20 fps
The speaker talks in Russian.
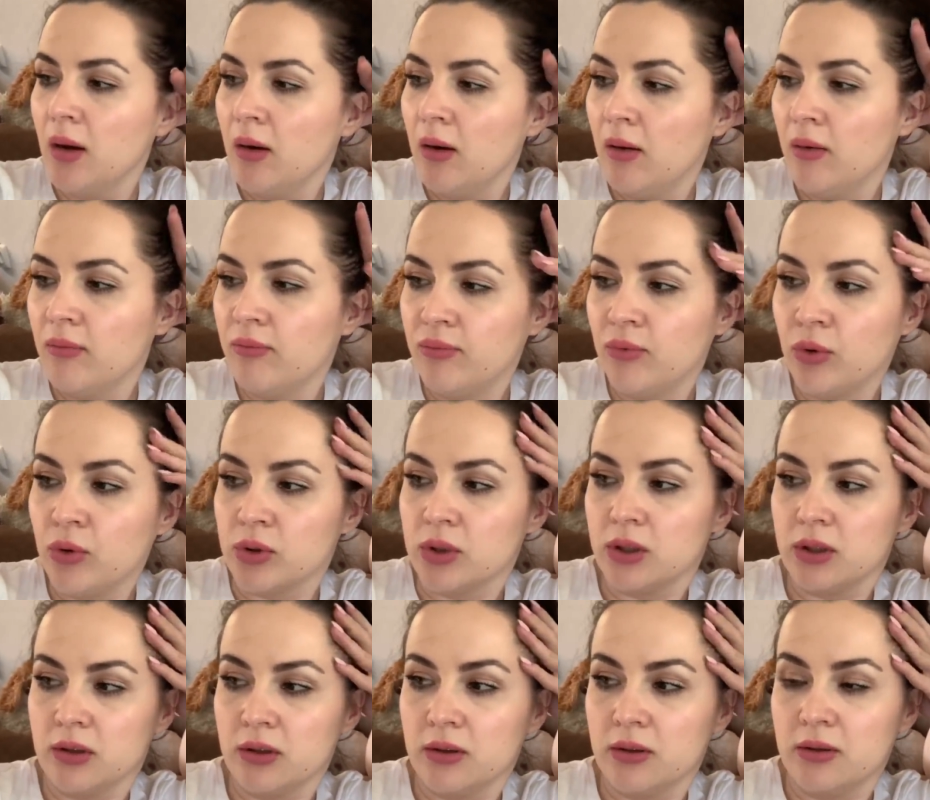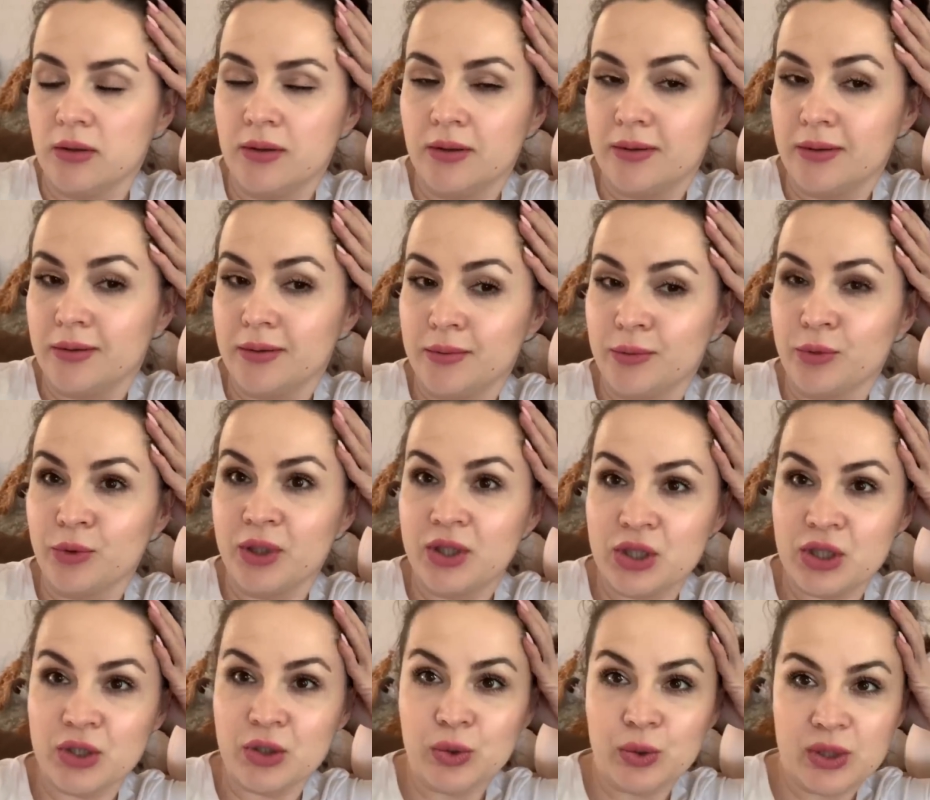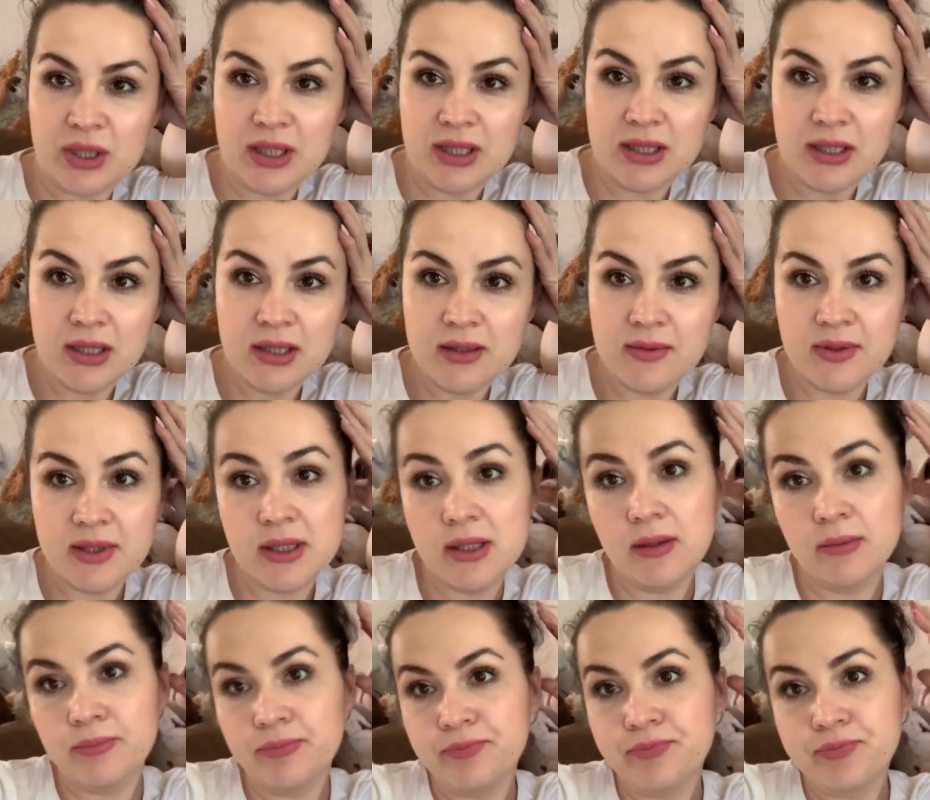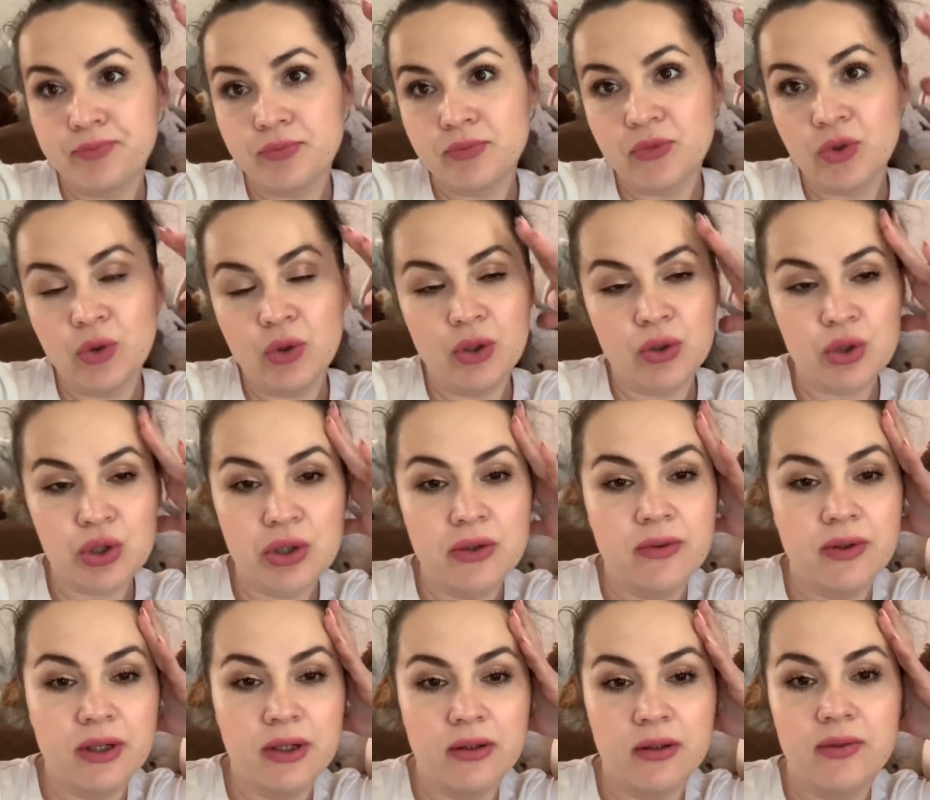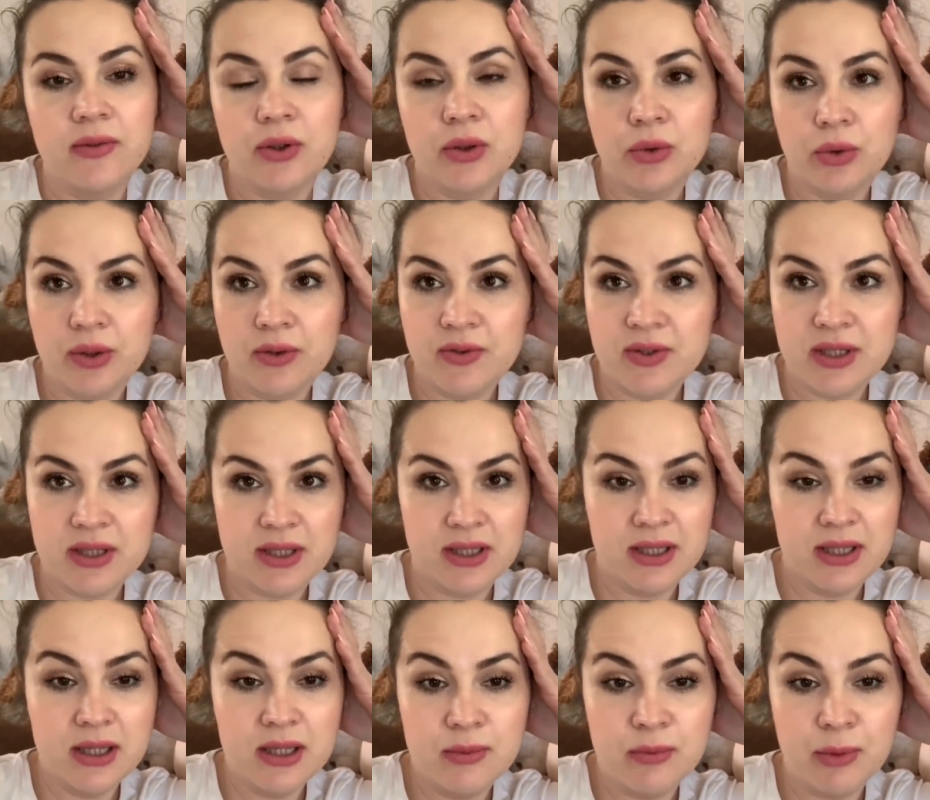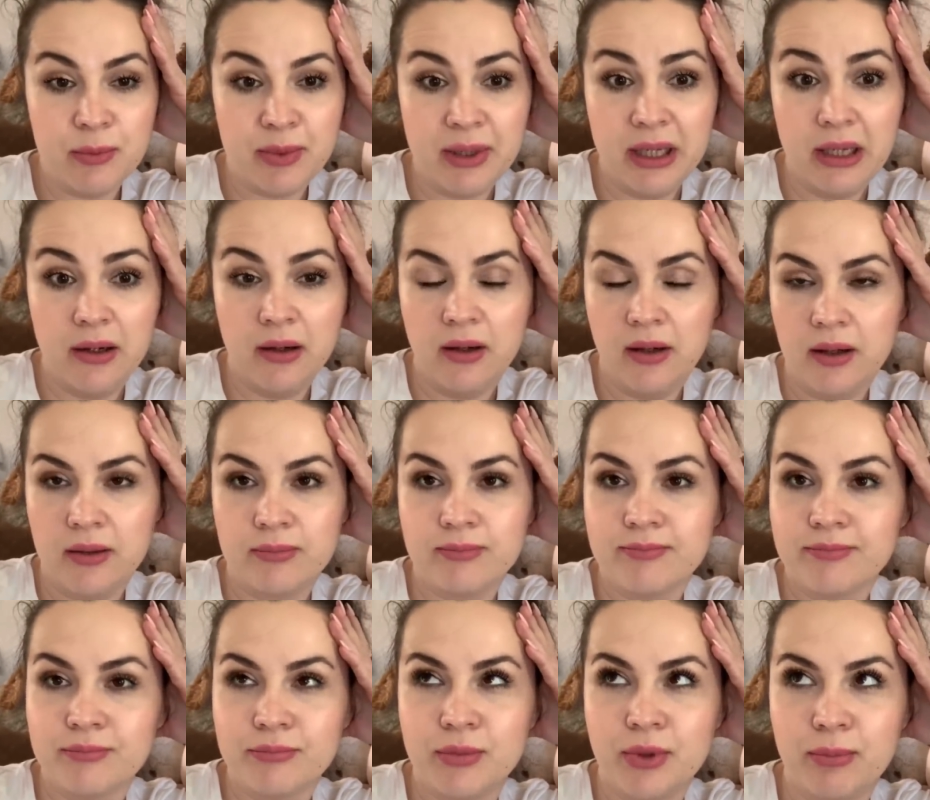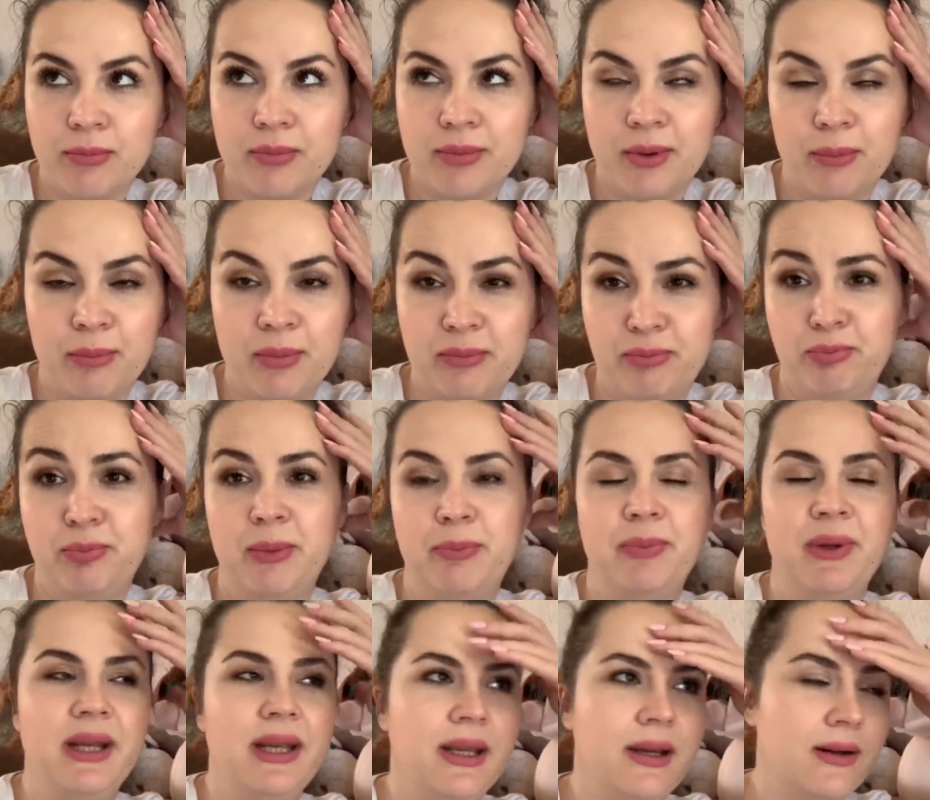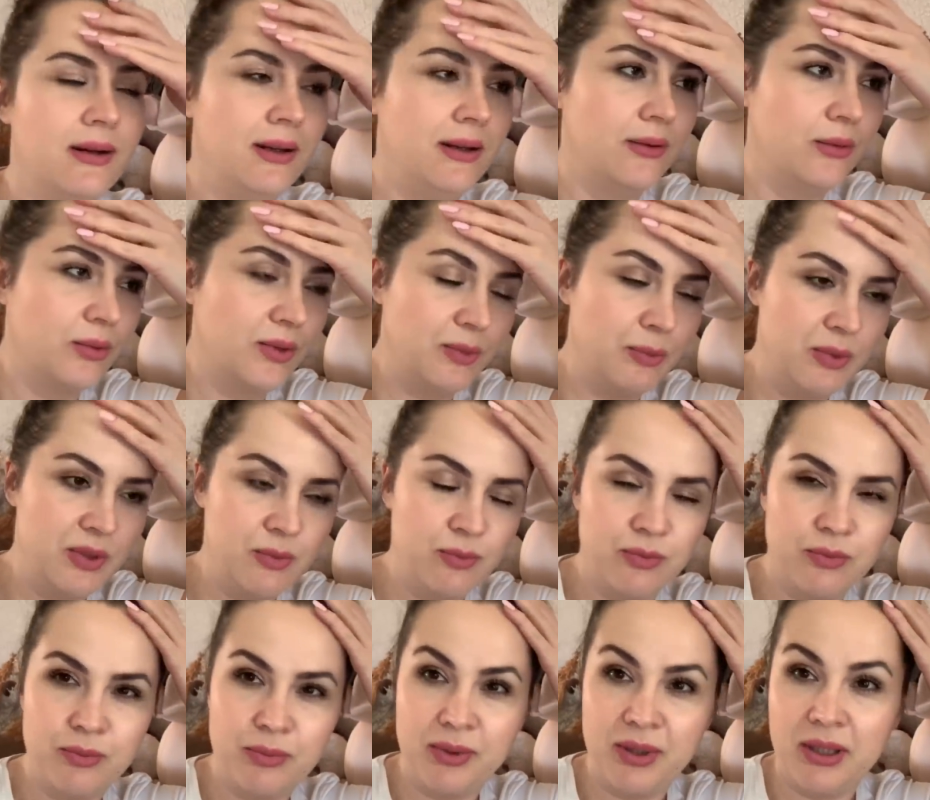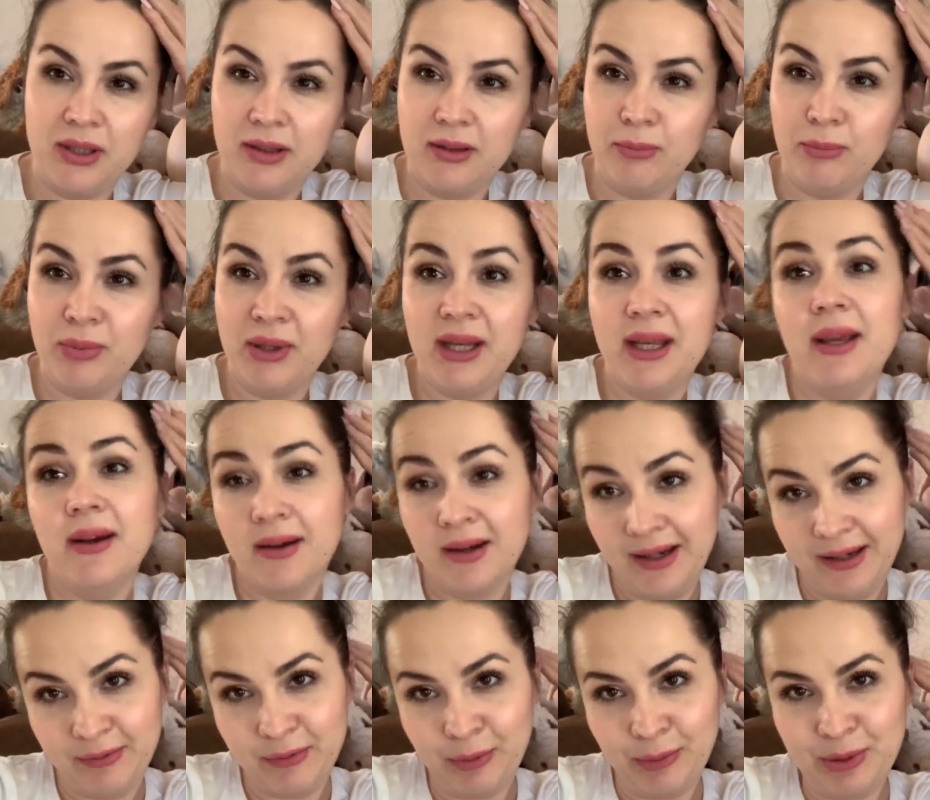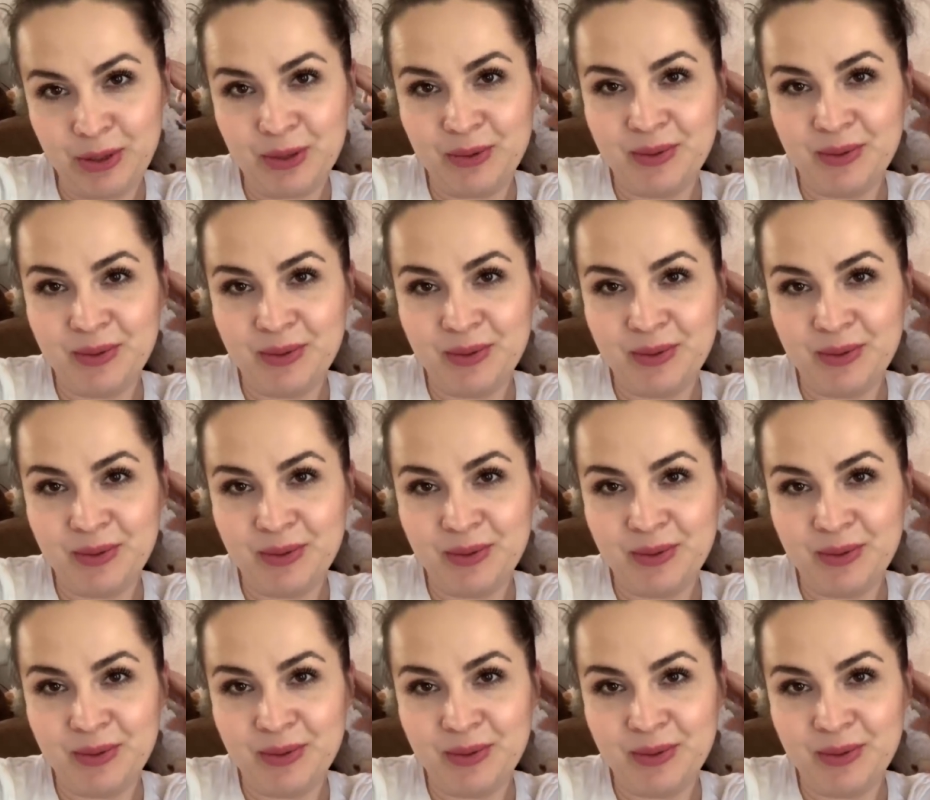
Вот, а у нас сейчас тут соседи все, ну, я уже говорила, в округе все соседи поприехали. Поприехали, господи, при, приехали, в общем,